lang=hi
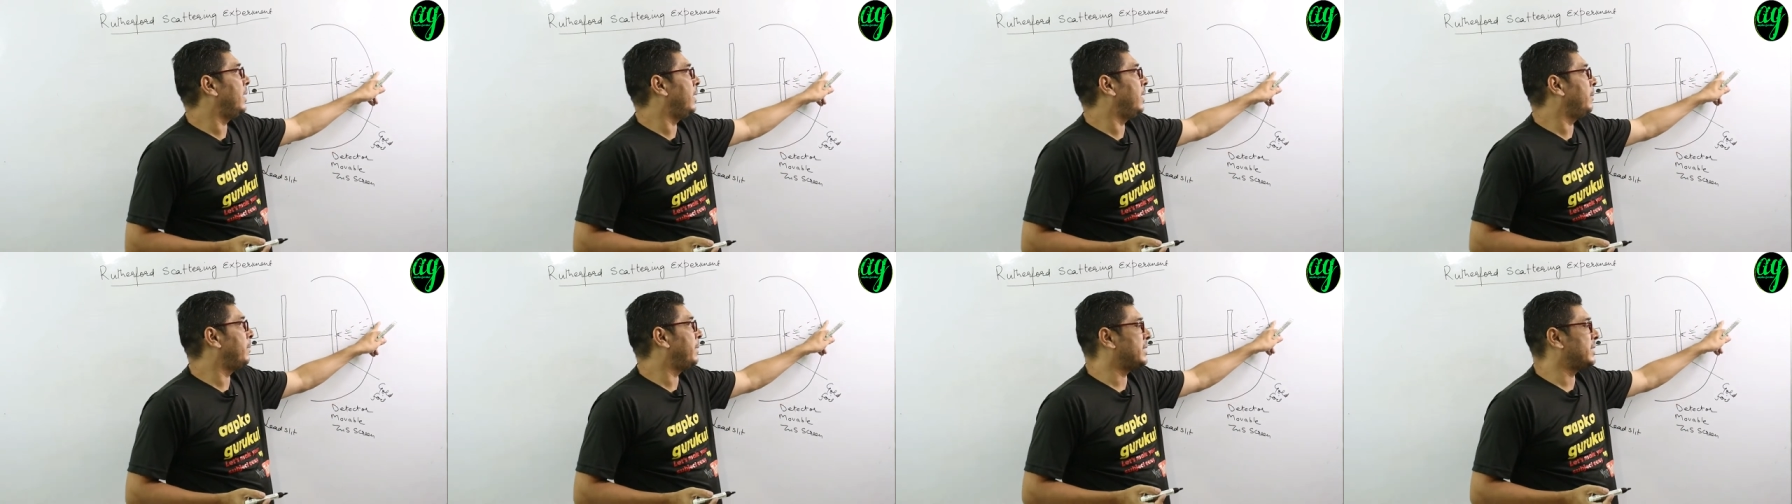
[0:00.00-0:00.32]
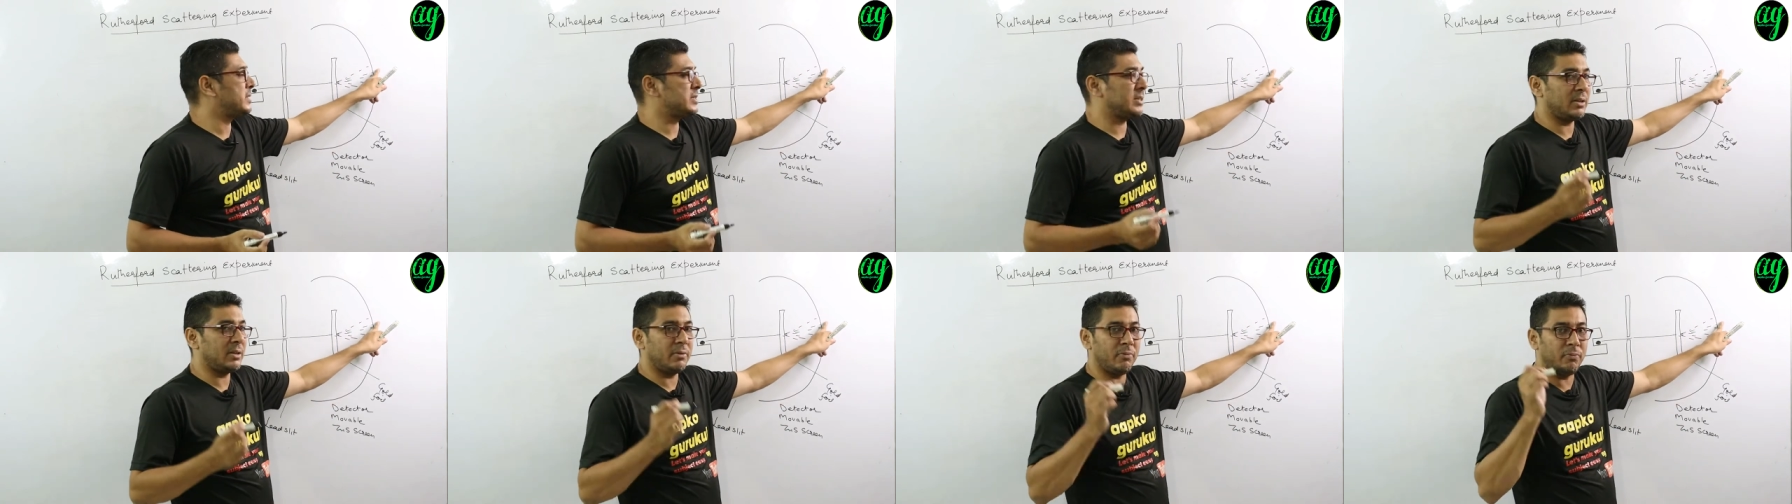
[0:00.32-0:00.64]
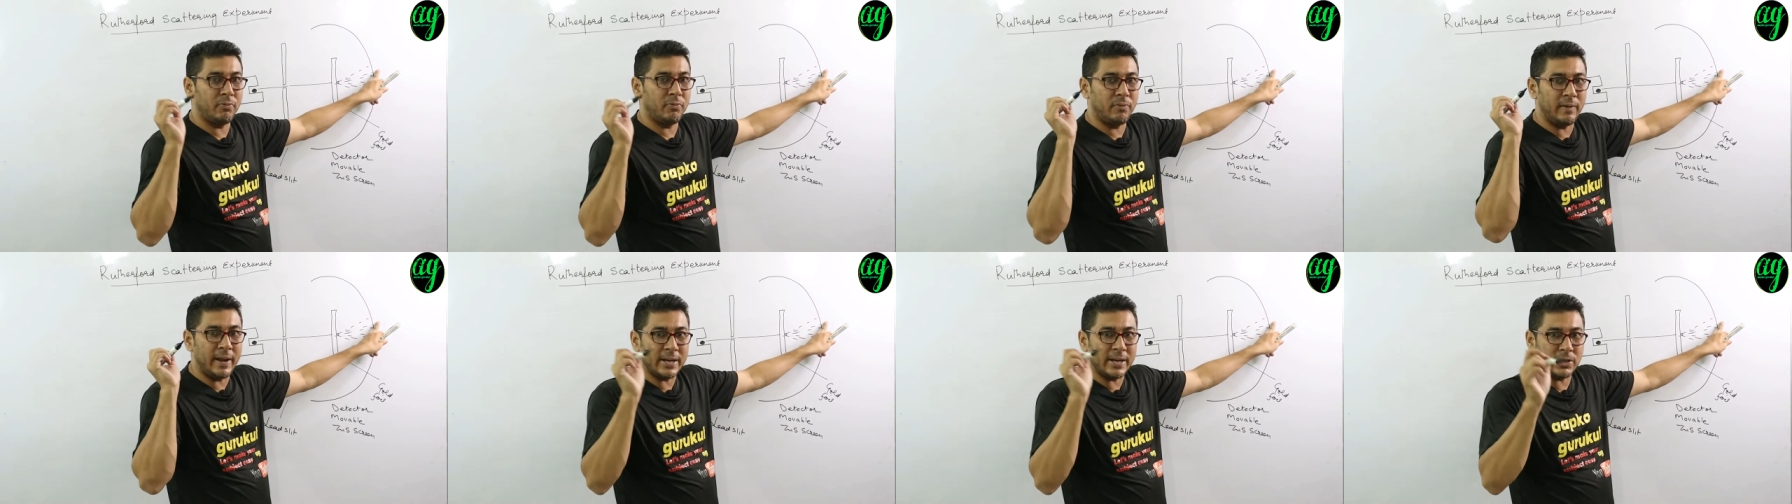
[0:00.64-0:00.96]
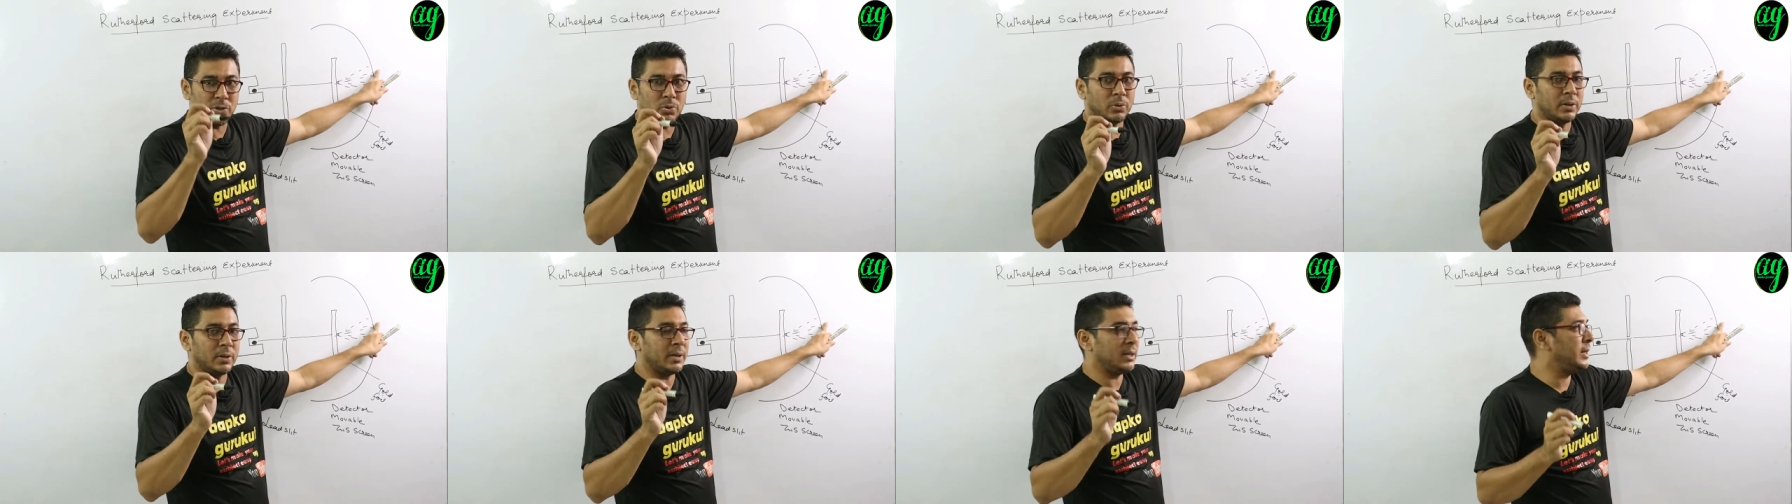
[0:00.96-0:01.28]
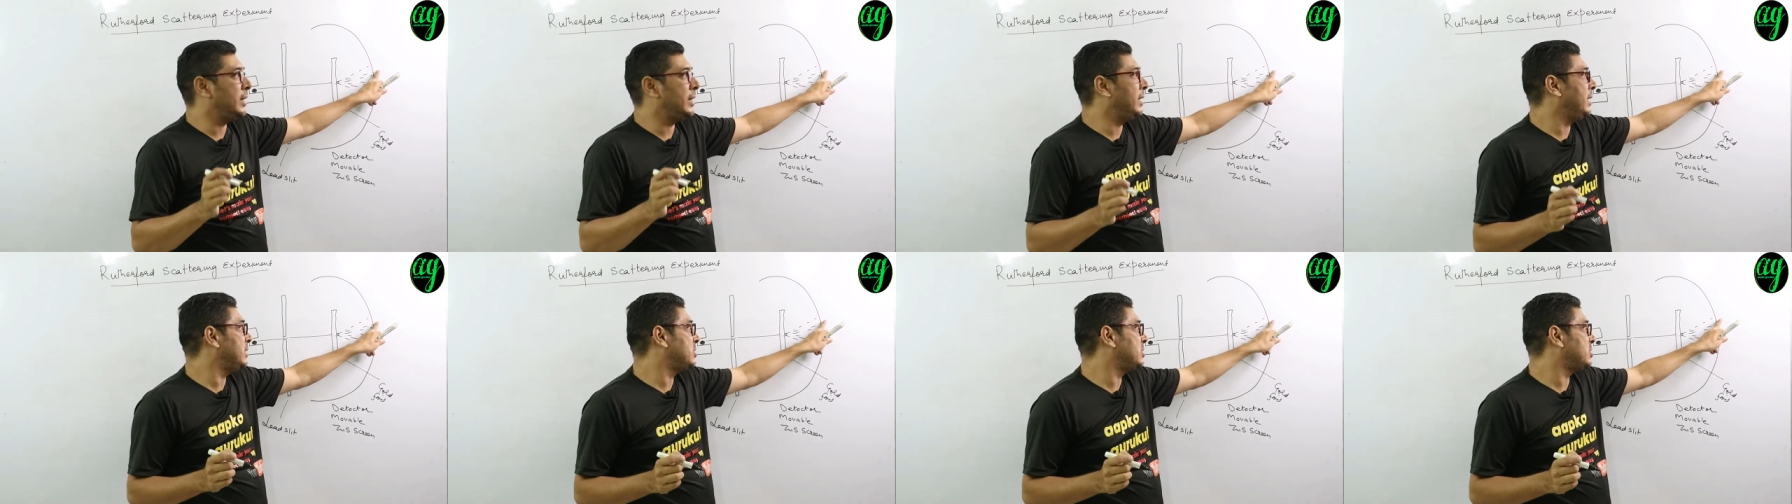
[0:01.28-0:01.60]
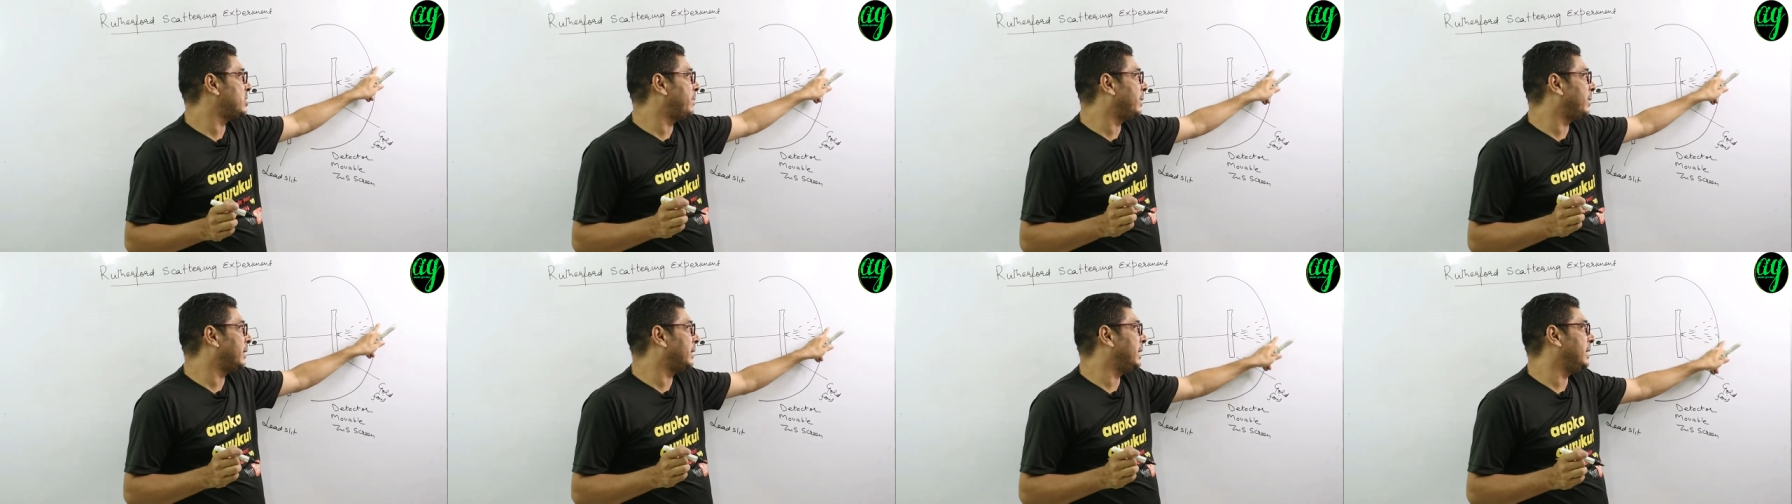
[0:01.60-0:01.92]
हम कह सकते हैं फ्लैश होती थी
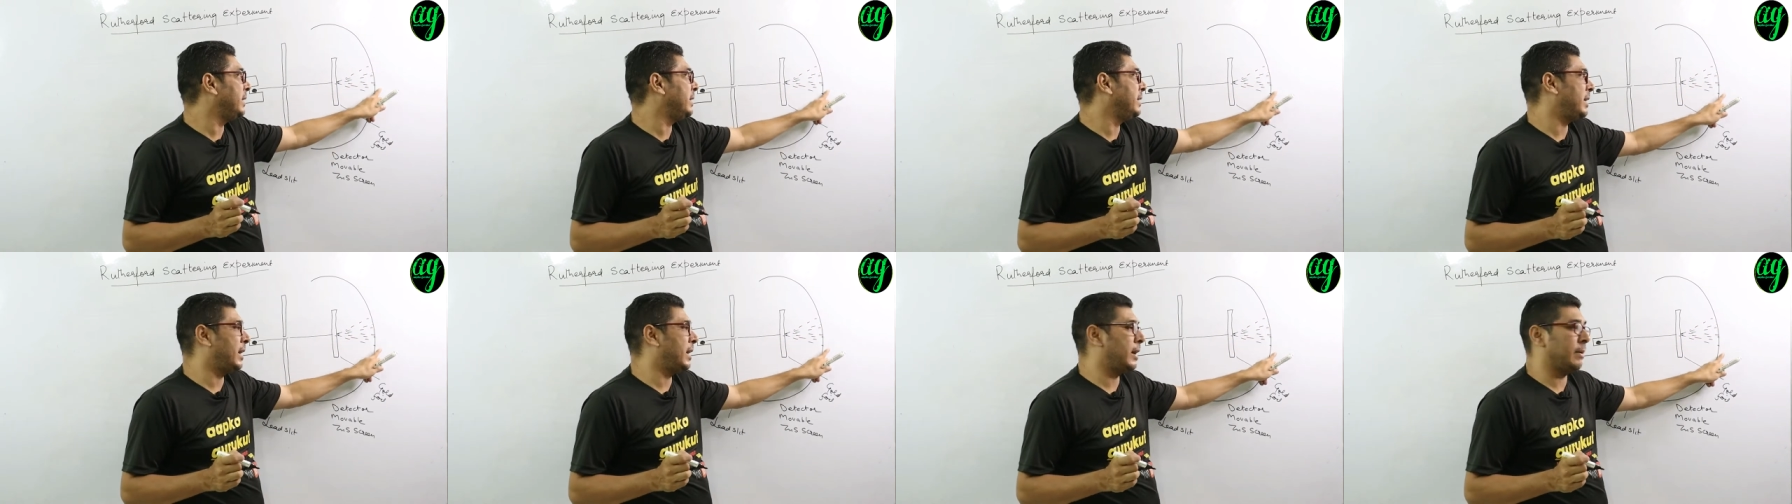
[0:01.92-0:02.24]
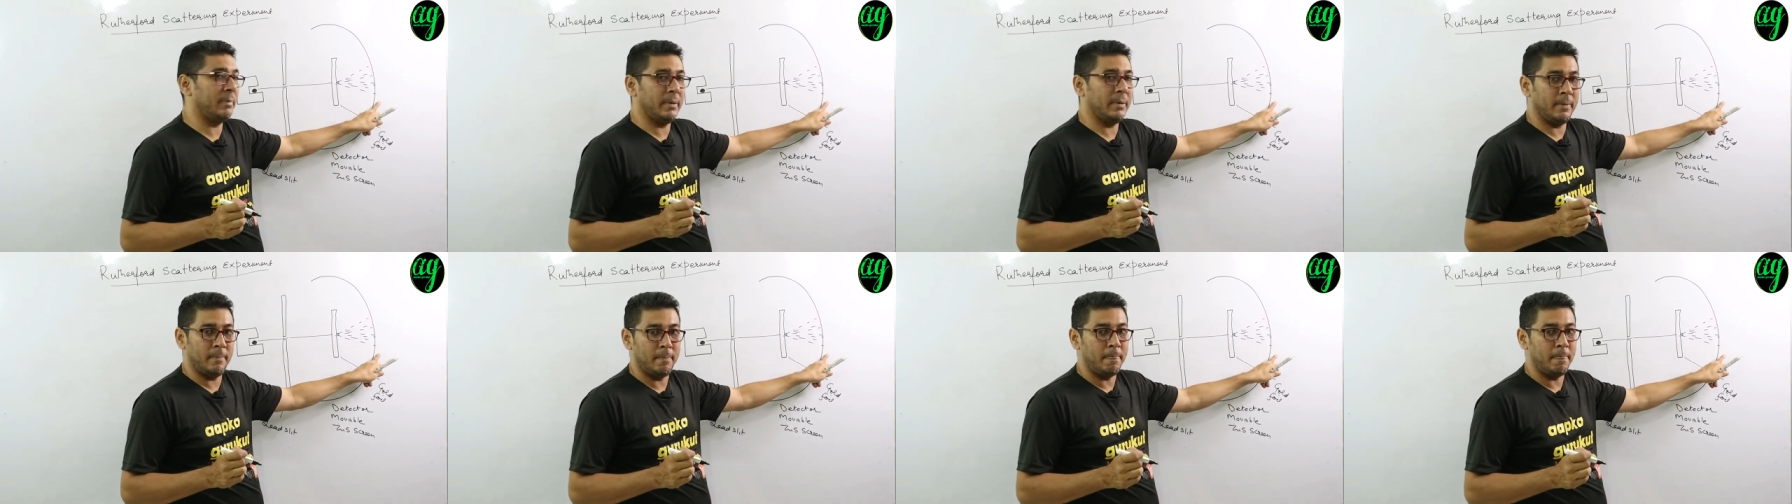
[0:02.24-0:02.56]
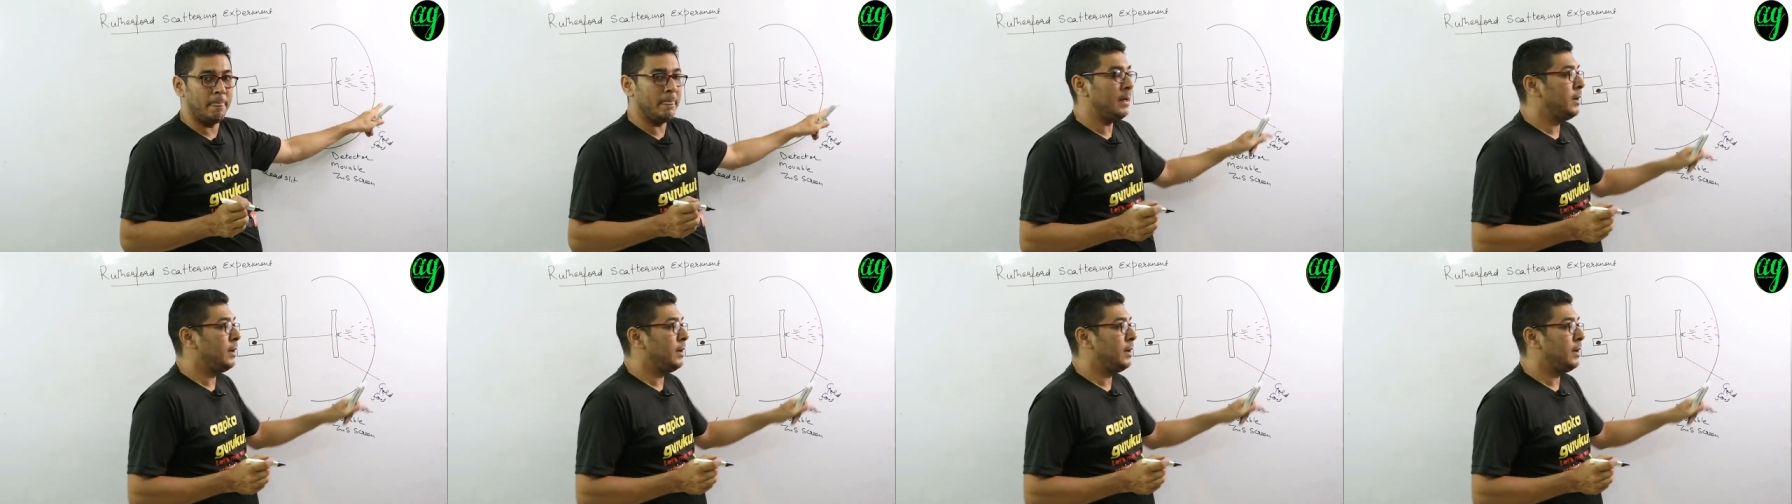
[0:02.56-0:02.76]
चमकती थी यहाँ पे